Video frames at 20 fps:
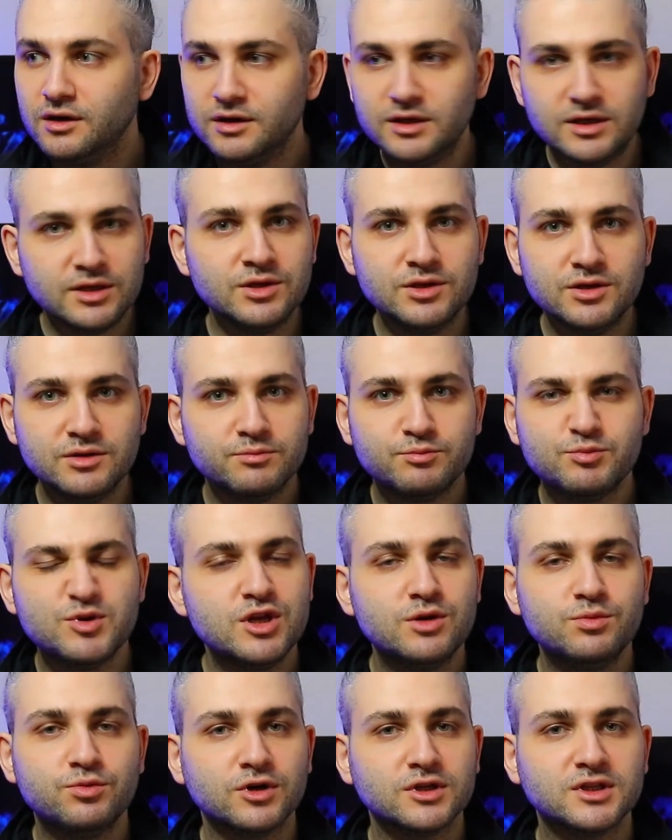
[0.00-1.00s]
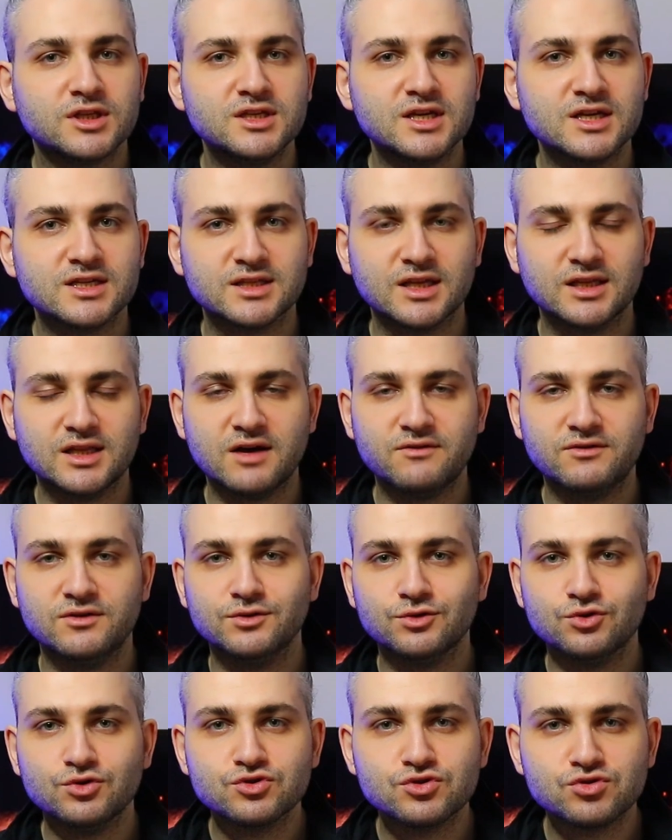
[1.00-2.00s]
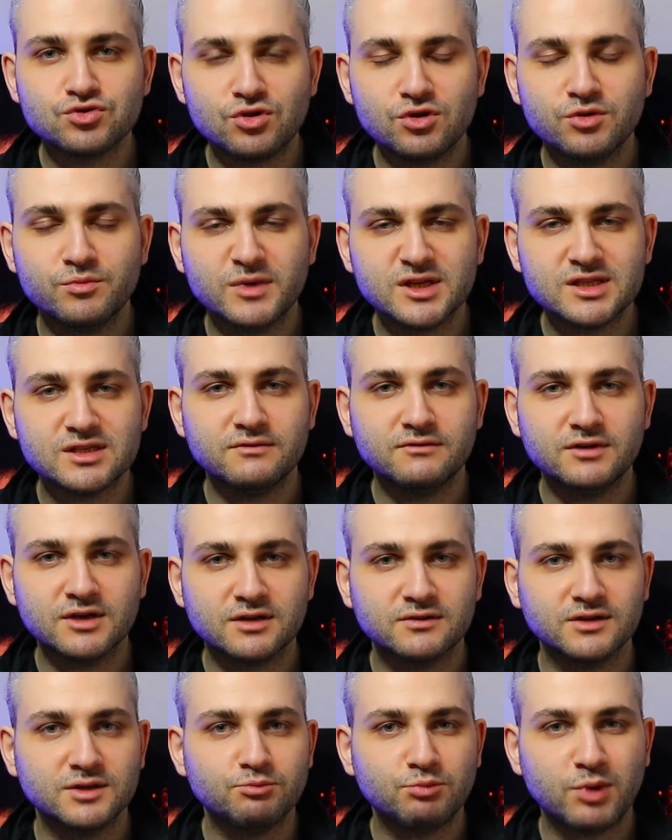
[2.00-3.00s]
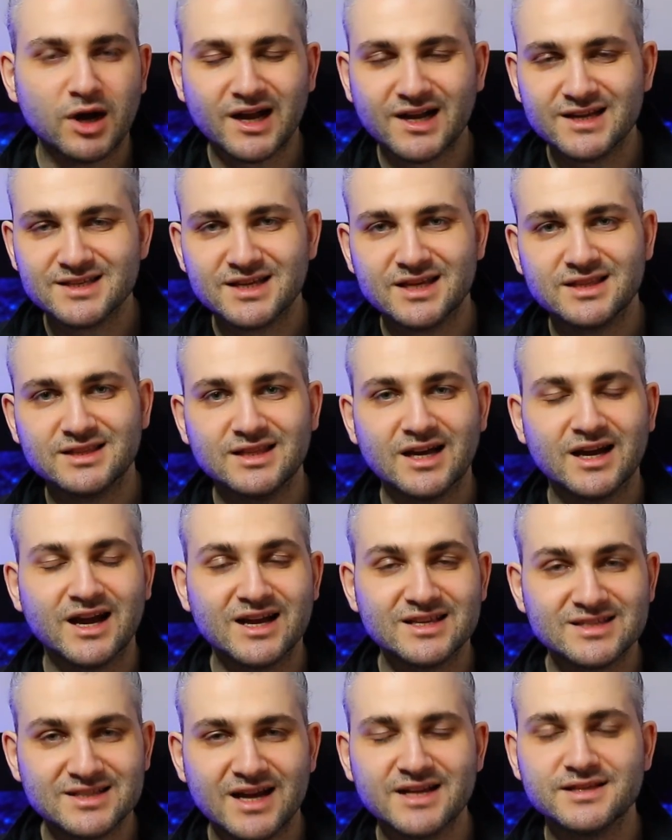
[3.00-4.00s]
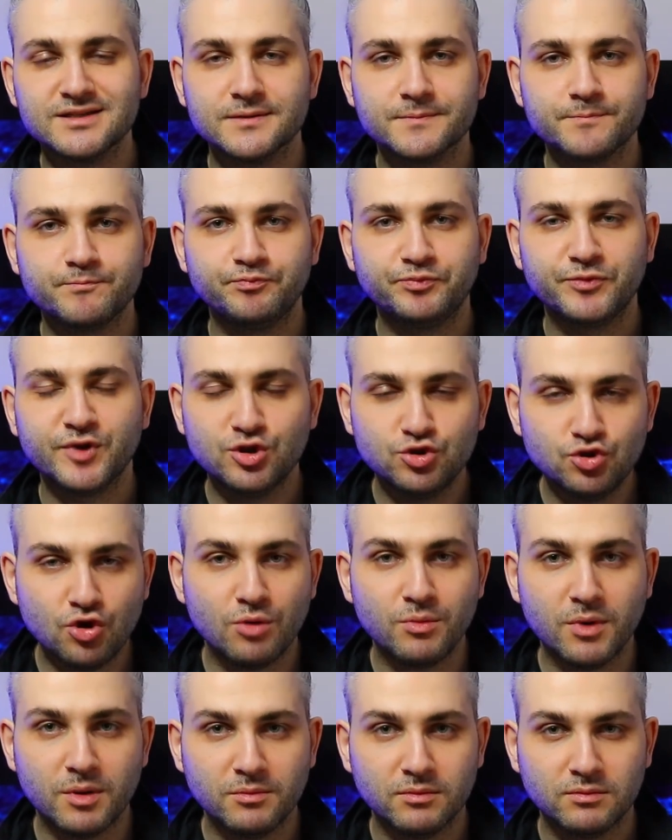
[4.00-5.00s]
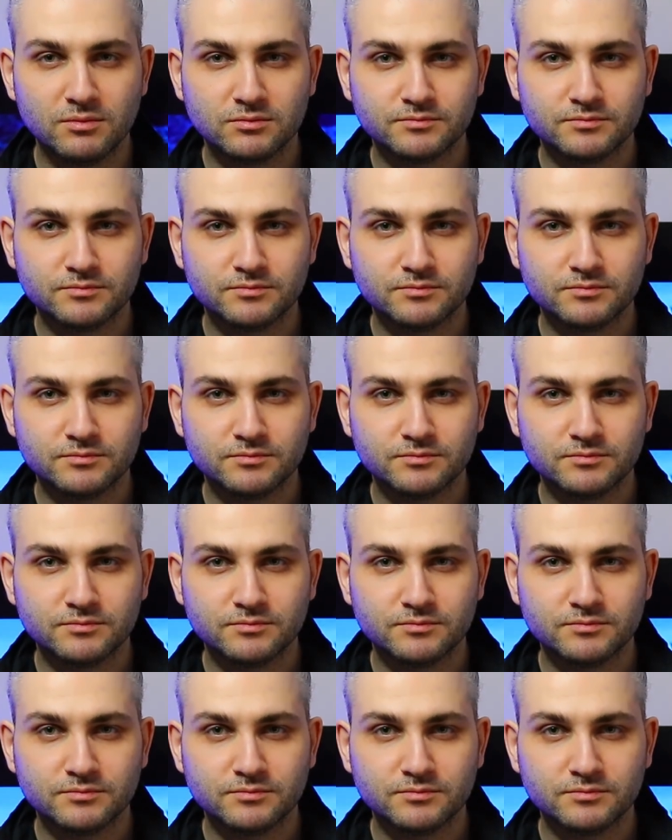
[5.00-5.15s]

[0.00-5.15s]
И Бильбо это не останавливает, он столь мотивирован показать, доказать гномам,